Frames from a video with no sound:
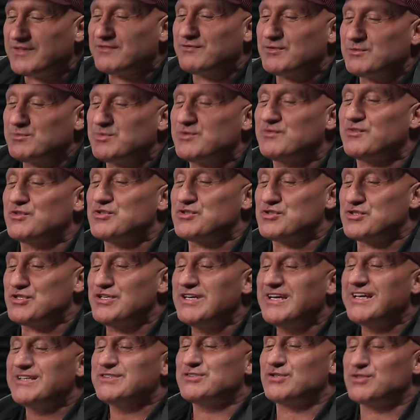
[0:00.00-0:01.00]
wątpliwości
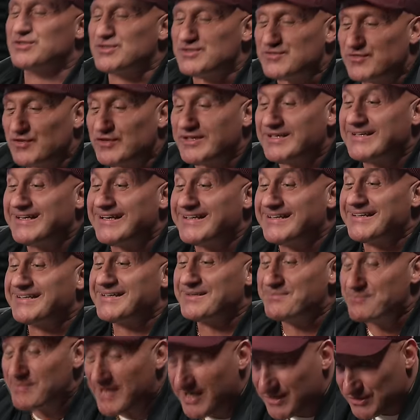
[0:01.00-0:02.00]
co do swojej kariery
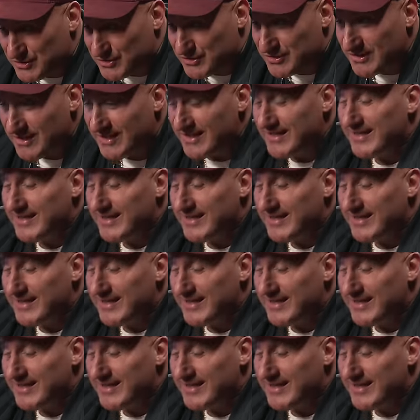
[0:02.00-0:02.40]
mieć.